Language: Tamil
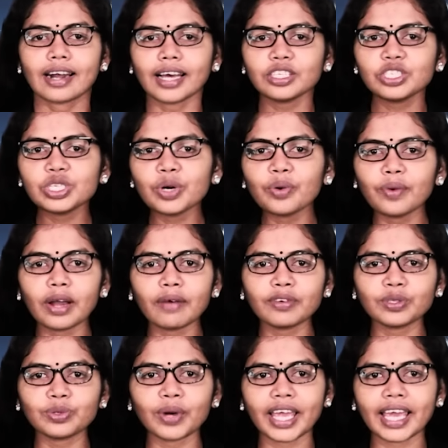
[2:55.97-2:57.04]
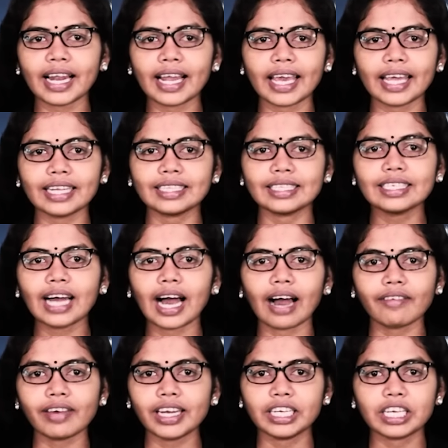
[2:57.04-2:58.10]
ரஷ்ய உளவுத்துறையில் இருந்து
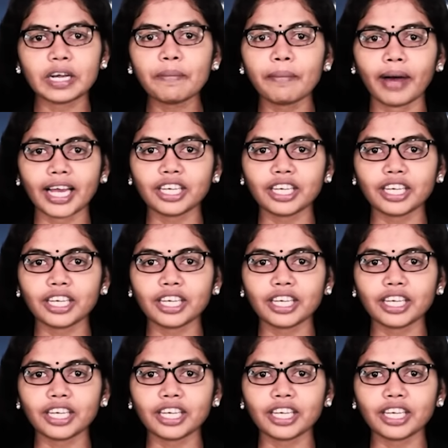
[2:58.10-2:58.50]
அவருக்கு